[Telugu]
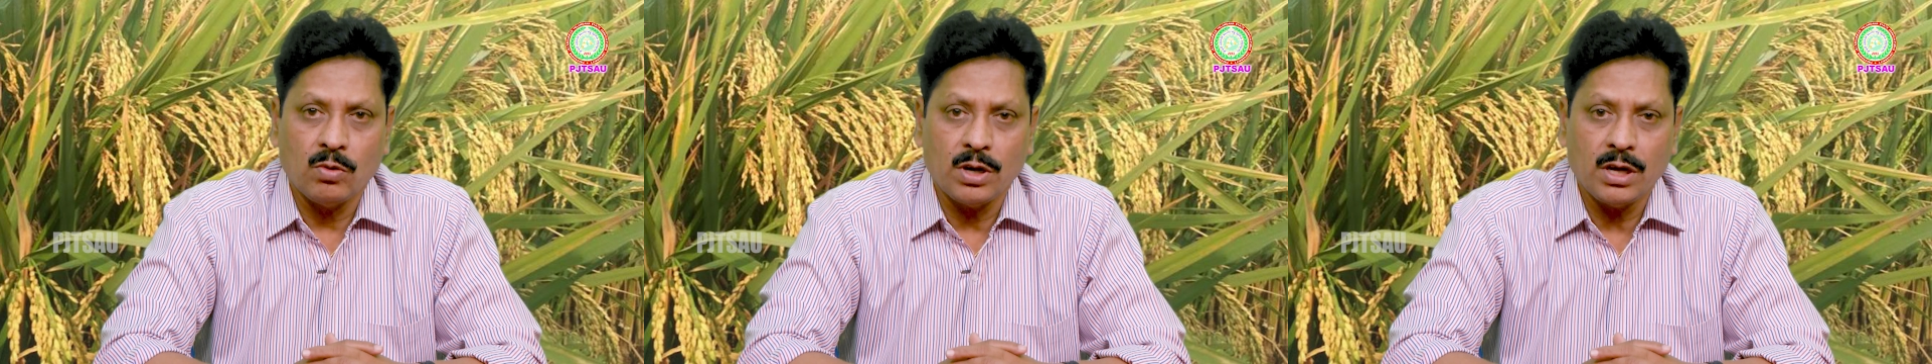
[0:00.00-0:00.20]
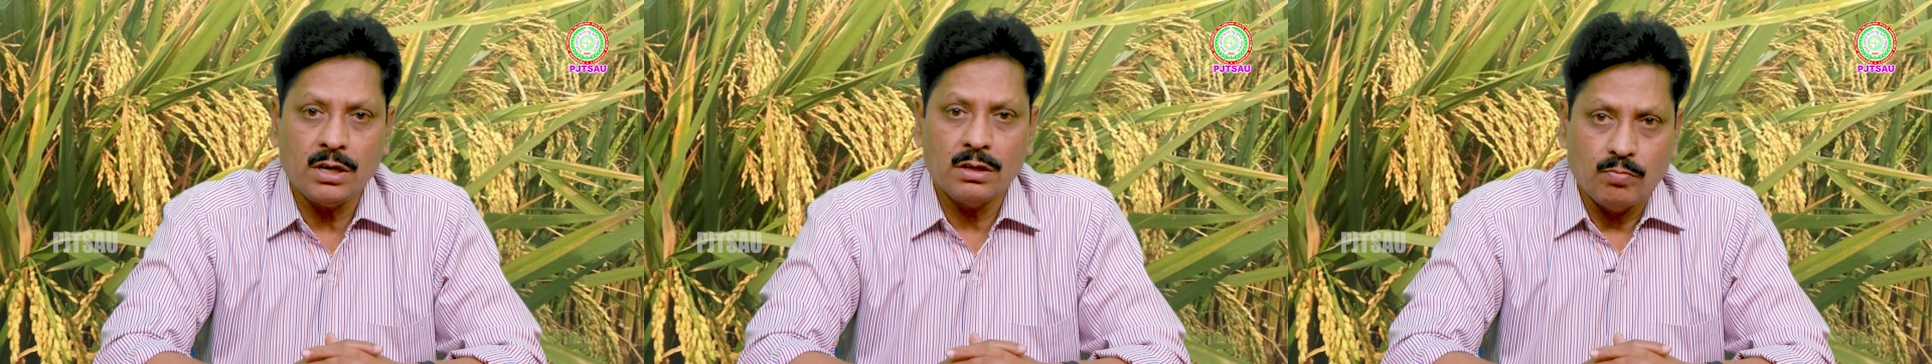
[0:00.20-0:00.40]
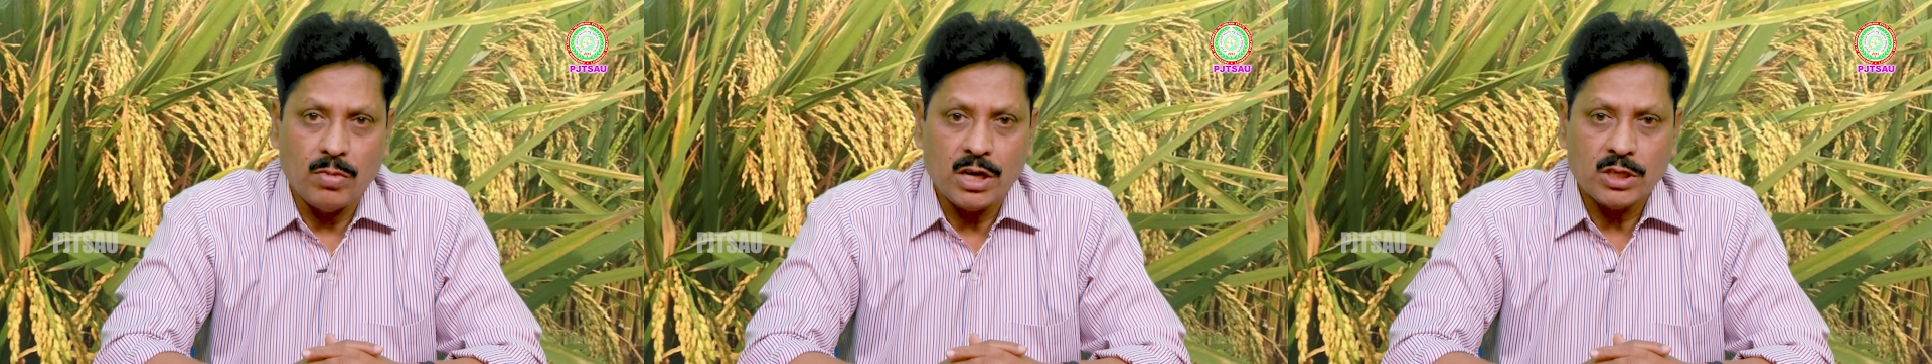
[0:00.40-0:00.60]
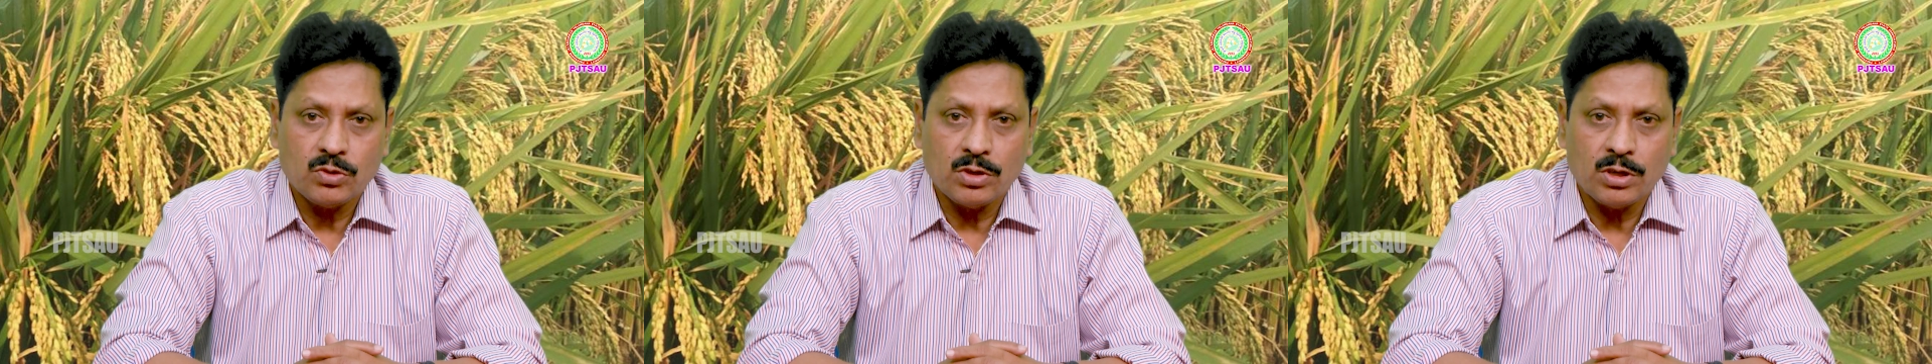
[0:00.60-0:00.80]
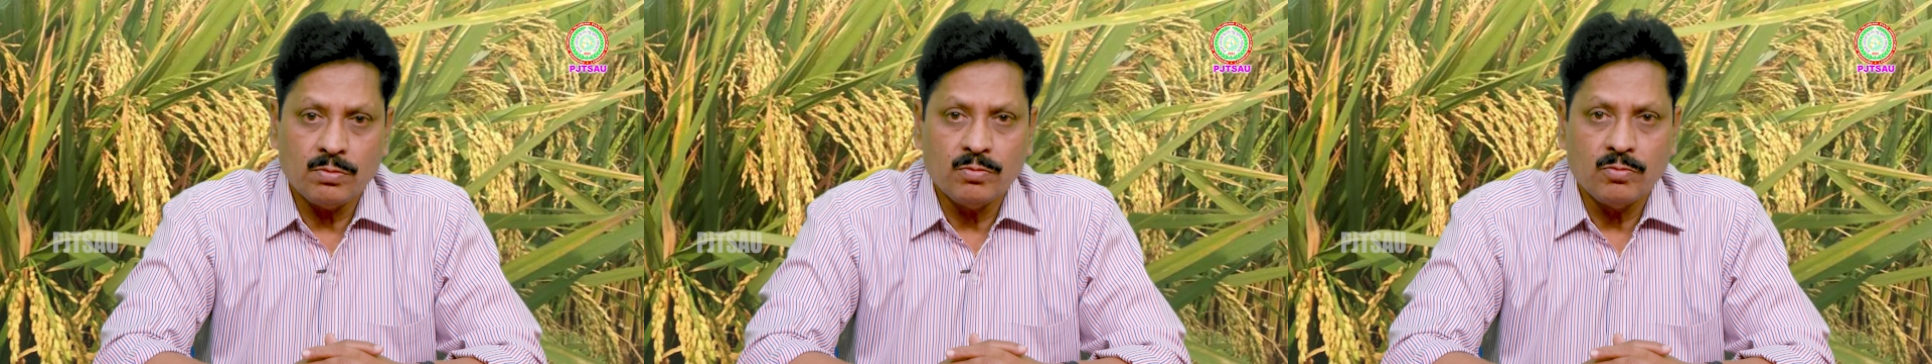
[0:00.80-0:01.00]
కూడా
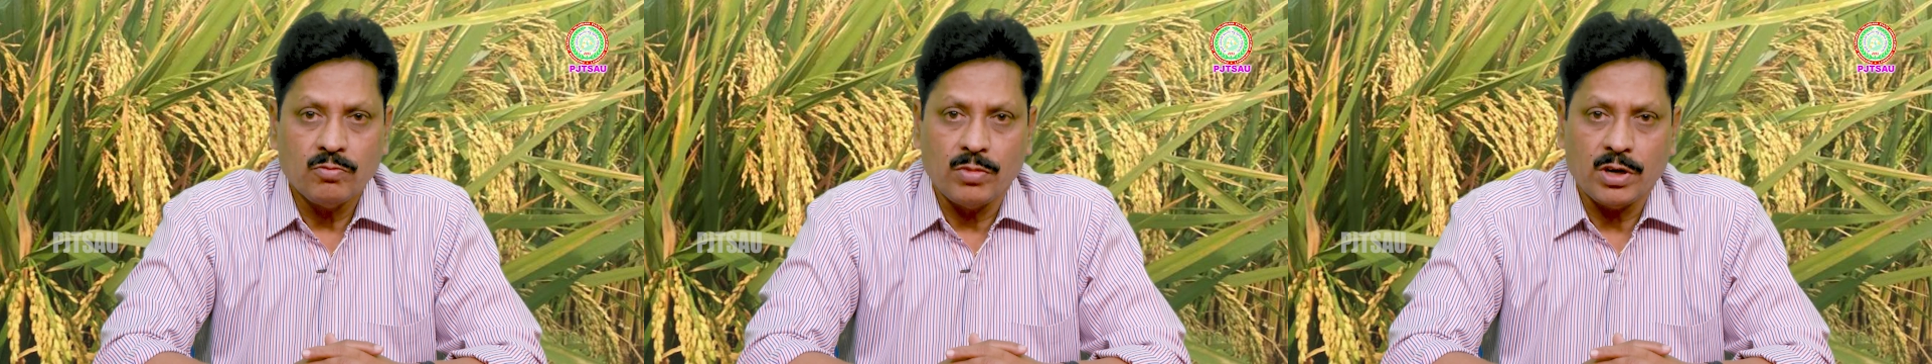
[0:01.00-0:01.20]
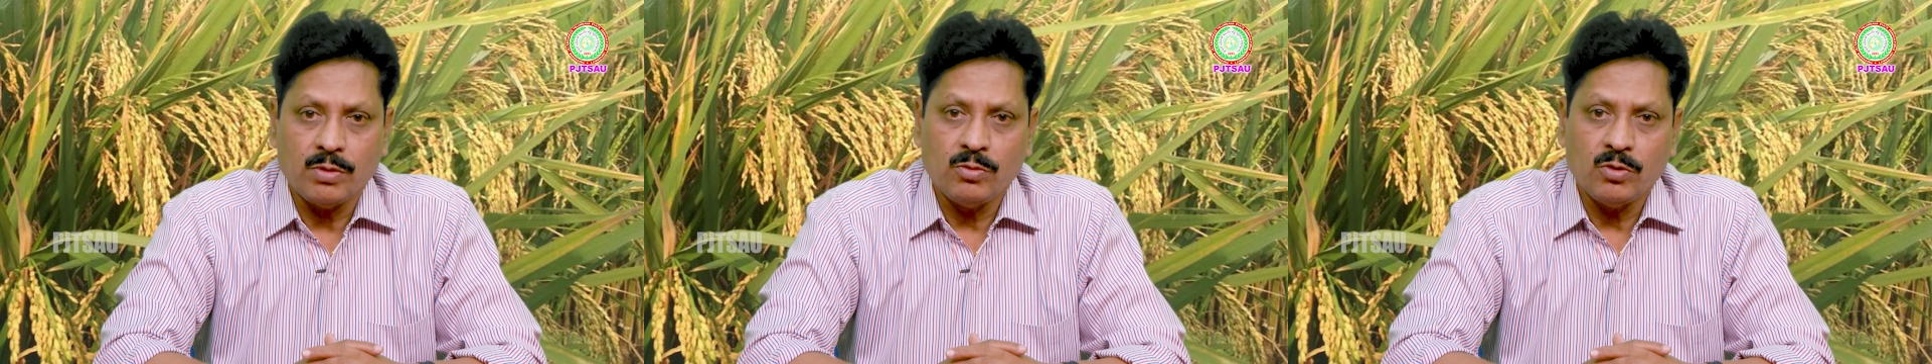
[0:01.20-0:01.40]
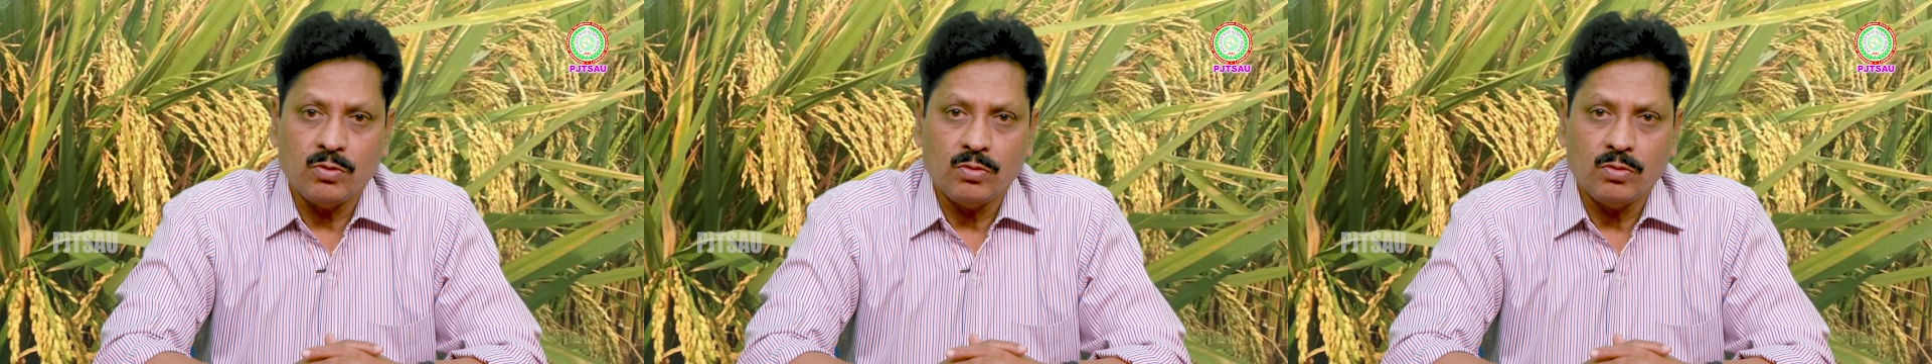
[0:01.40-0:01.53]
భాస్వరం మనం